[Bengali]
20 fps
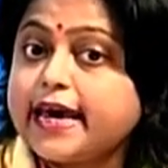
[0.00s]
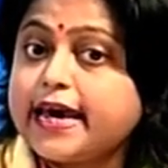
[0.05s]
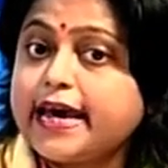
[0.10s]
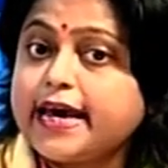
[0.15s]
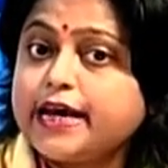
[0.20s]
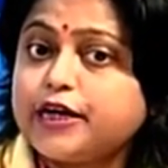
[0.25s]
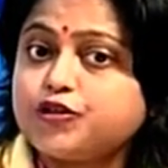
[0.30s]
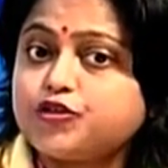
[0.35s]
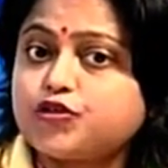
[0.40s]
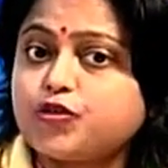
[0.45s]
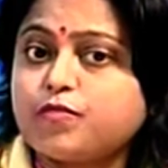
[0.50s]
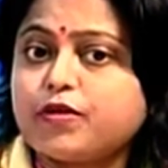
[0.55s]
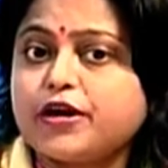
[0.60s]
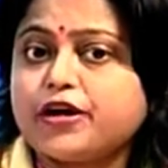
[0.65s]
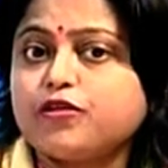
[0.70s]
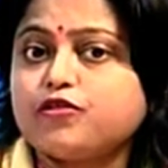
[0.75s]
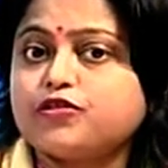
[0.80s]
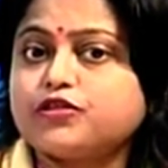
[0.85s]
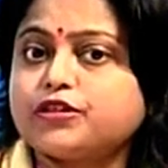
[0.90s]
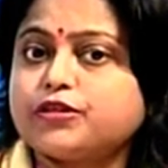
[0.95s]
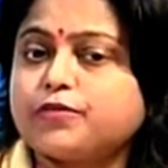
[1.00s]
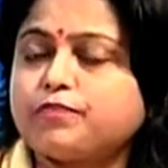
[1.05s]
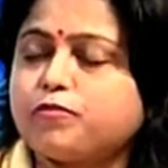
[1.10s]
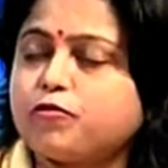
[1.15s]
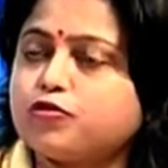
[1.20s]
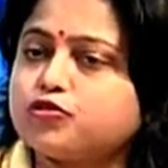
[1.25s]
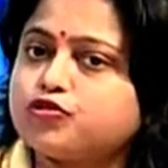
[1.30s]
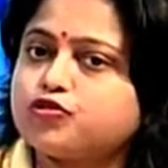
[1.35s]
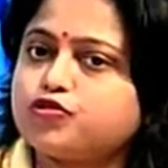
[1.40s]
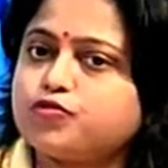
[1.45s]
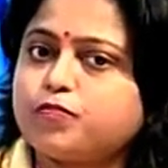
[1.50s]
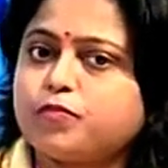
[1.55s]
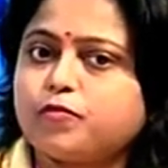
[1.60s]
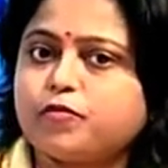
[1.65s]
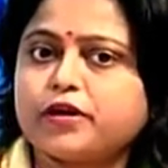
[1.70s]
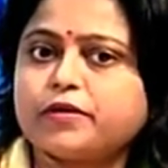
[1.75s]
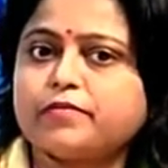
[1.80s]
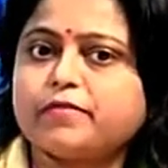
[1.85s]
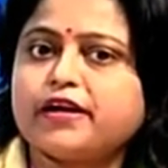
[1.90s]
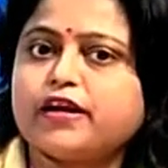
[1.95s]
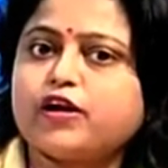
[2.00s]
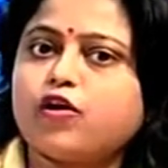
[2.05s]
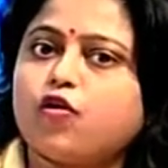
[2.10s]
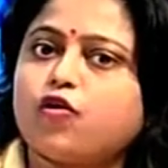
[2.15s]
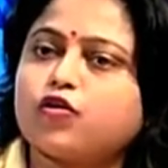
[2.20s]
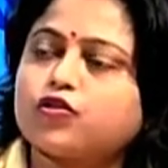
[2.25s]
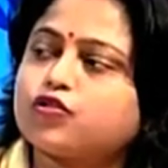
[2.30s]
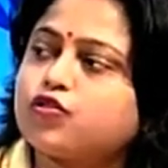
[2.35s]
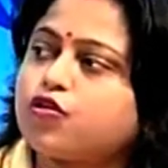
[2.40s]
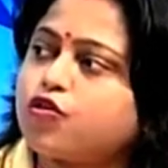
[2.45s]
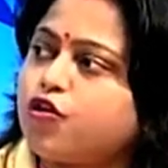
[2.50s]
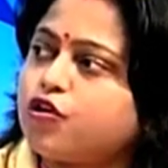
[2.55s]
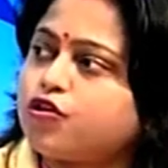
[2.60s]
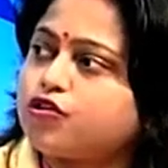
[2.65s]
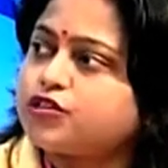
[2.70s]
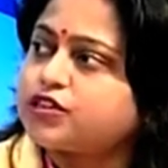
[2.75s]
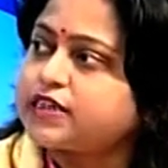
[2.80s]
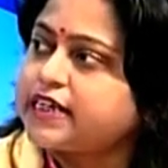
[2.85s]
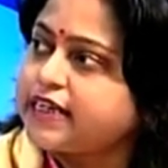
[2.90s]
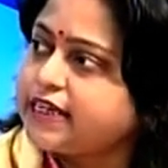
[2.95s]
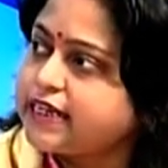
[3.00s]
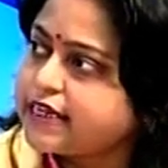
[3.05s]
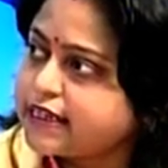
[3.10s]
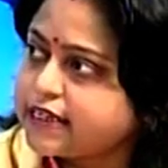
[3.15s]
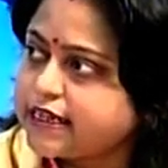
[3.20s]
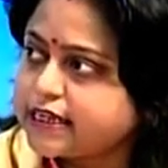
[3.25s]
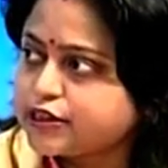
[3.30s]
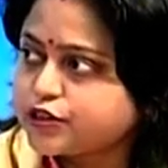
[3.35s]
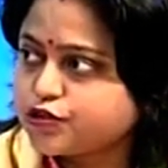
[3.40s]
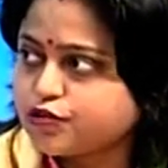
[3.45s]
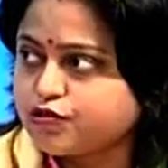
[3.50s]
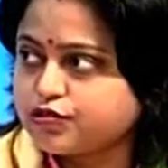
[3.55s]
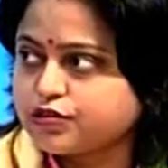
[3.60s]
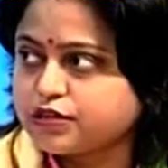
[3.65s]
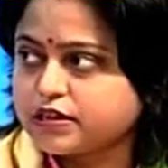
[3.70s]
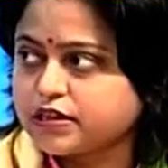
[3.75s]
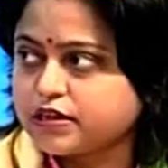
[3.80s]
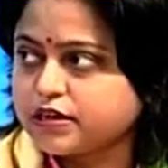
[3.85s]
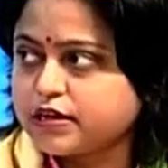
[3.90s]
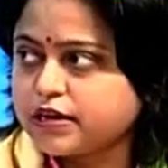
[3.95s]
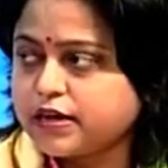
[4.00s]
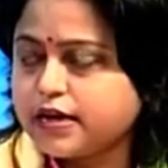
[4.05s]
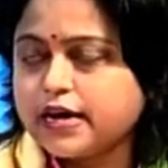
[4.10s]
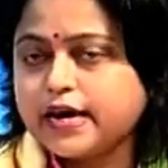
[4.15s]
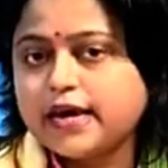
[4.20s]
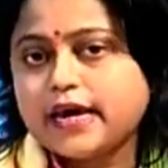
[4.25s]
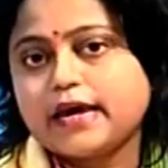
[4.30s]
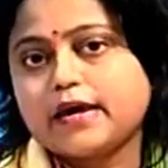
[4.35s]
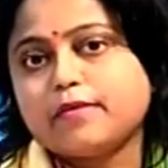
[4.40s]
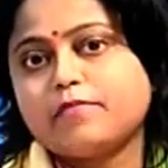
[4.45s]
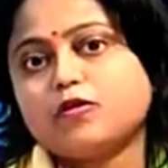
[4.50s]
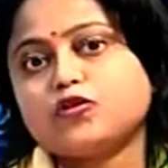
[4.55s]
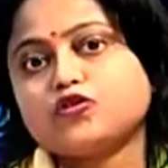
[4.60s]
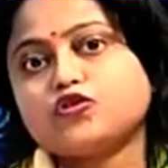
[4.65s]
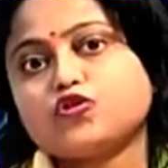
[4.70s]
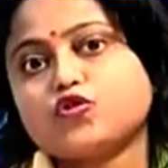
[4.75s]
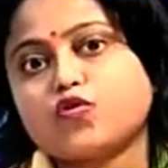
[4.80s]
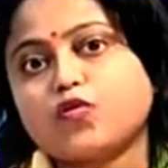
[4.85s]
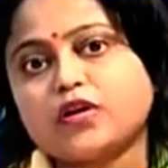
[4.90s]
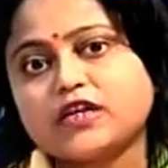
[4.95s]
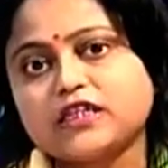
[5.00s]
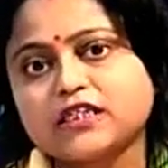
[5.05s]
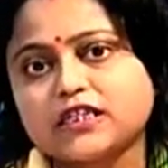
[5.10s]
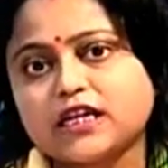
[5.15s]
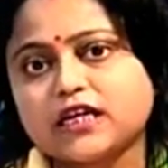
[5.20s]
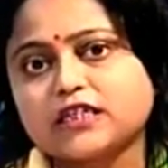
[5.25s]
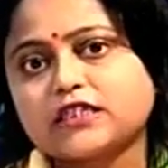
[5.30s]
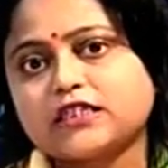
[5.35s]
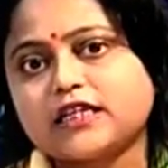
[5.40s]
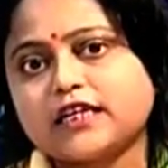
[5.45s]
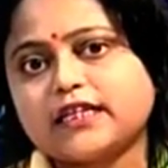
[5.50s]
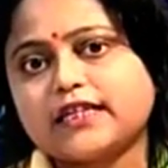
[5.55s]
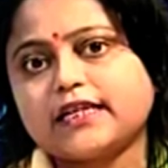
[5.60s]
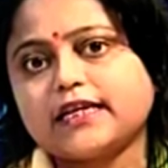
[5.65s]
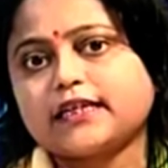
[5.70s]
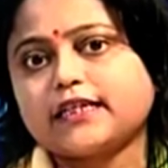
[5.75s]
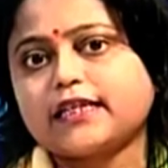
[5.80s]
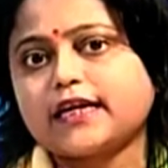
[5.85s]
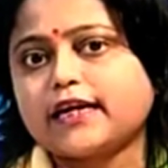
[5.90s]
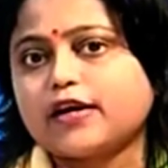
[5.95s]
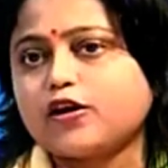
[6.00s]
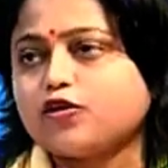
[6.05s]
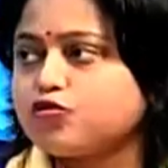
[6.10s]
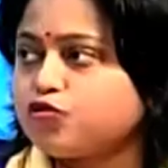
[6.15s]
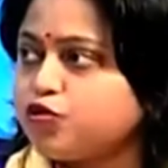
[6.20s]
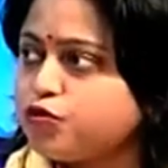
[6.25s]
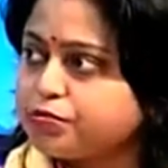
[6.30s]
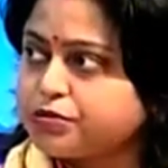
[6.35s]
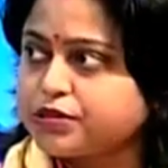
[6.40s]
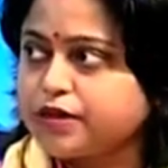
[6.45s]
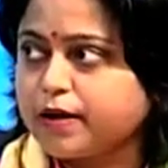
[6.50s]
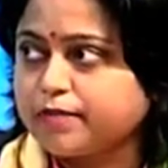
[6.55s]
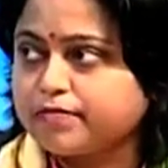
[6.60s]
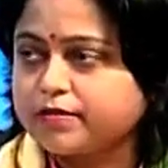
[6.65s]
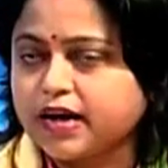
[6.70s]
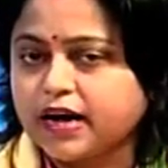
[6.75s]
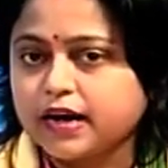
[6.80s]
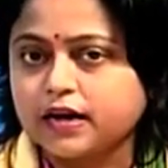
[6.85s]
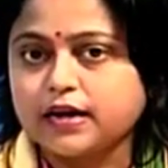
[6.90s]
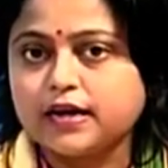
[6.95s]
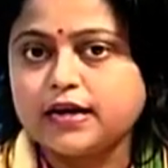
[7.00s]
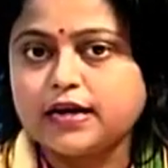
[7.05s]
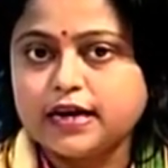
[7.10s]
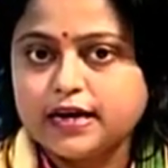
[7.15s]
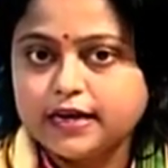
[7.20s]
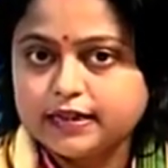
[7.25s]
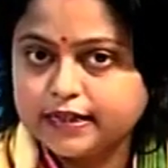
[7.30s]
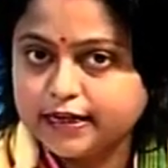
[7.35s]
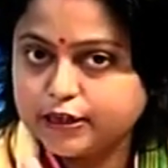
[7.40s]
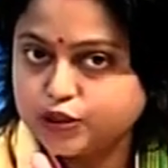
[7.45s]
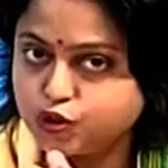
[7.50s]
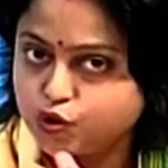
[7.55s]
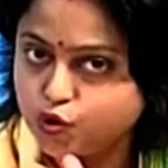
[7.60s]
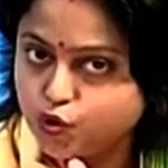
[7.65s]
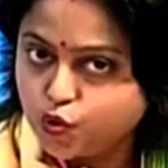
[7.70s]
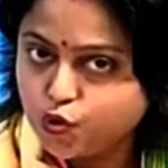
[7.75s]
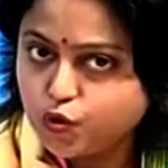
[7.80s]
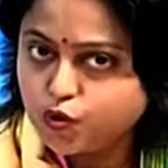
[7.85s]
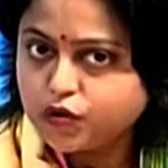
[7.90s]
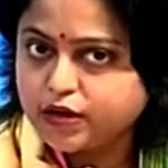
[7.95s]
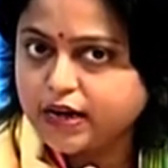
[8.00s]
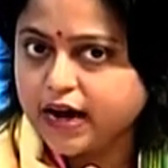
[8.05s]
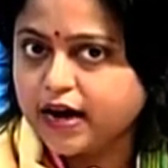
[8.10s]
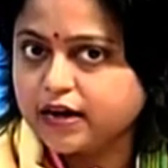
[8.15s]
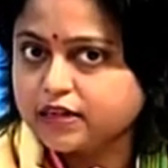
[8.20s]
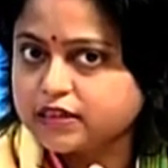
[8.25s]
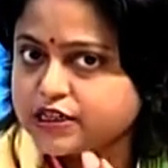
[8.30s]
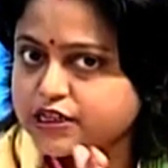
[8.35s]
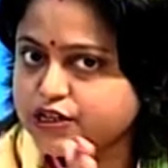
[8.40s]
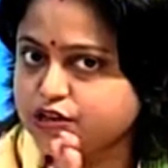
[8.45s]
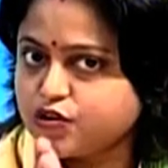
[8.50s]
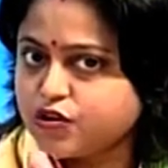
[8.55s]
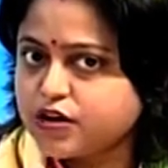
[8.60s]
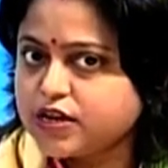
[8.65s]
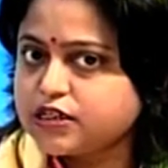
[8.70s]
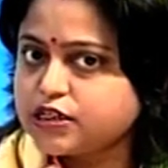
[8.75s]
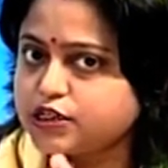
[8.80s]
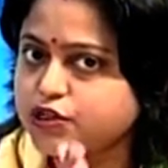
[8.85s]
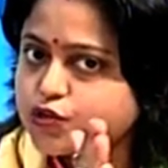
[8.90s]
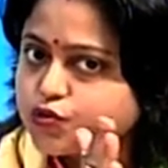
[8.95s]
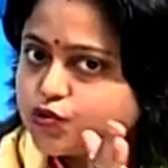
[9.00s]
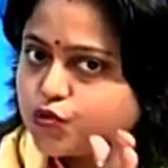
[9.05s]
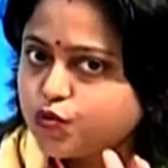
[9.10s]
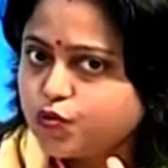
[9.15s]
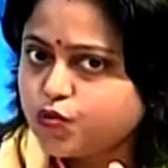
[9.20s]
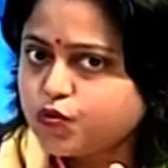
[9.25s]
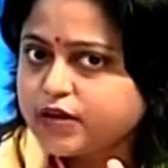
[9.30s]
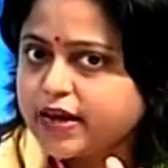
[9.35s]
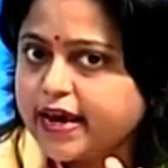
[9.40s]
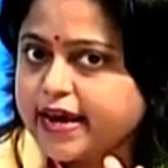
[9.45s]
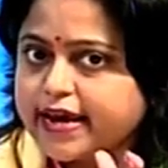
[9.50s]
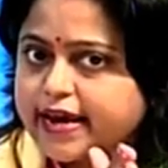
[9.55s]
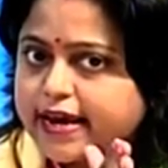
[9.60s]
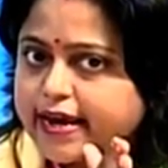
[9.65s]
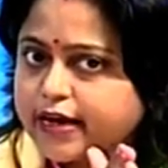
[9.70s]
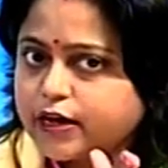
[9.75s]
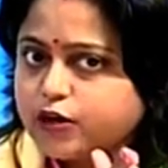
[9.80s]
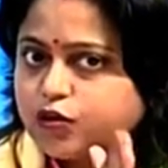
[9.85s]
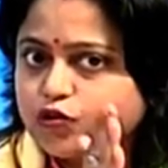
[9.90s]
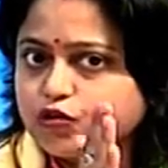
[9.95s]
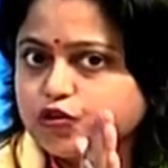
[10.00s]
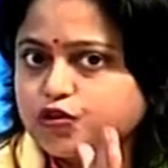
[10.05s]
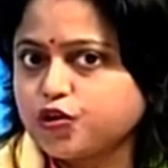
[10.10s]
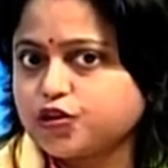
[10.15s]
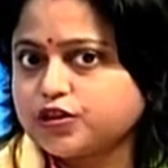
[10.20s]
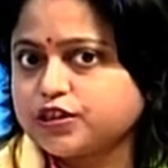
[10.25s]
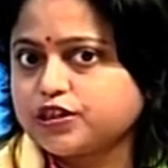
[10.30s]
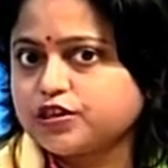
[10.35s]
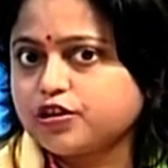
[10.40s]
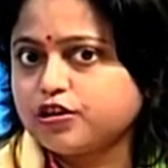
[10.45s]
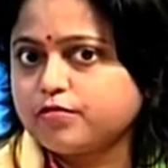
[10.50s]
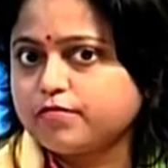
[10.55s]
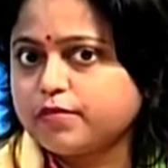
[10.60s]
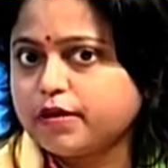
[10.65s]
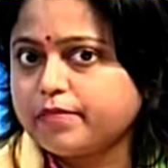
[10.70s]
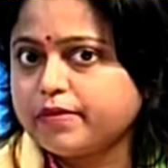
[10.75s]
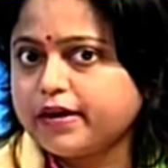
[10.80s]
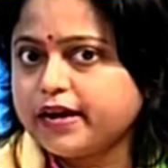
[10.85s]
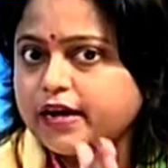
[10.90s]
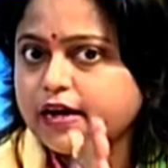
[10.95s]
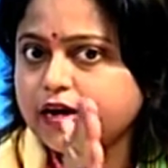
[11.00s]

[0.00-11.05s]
এই সময় হচ্ছে প্রচুর পরিমাণে অর্থ খরচকে নির্দেশ করছে আচ্ছা। এবং শরীর স্বাস্থ্যের দিক থেকে খুব সাবধান তাই শুরুটা সিংহরাশির শুরুটা একটু সচেতনভাবে